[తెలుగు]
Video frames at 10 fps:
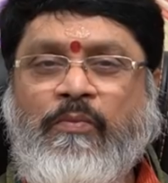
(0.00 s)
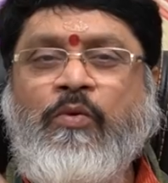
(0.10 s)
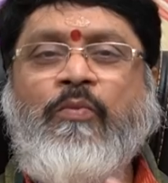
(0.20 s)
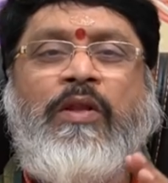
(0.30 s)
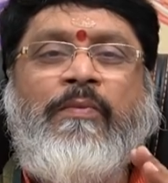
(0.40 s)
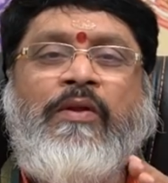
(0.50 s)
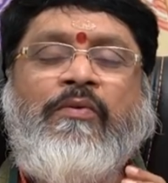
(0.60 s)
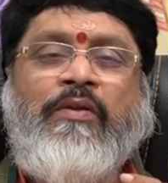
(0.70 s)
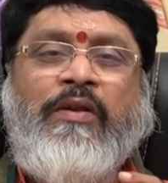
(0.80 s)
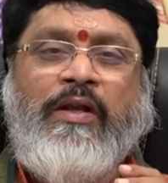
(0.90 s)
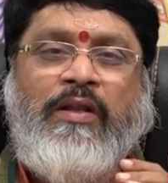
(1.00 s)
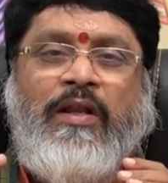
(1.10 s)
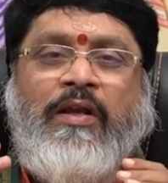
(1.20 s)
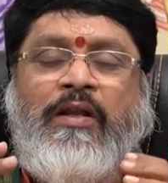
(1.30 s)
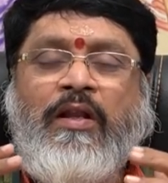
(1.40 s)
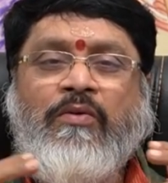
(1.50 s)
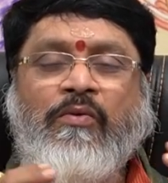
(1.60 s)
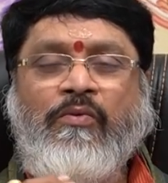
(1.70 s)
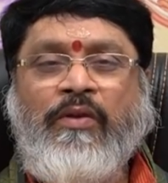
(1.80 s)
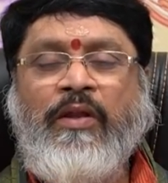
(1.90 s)
భూములు అమ్మడం ఉంటుంది ఎకరాల ఎకరాలు
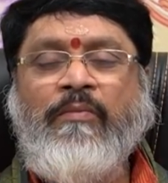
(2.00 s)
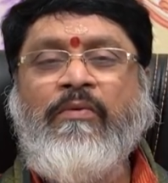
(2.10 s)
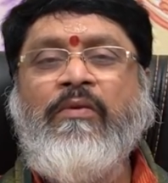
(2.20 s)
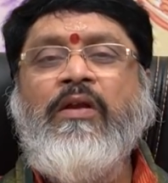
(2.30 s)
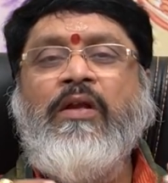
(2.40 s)
ఏమో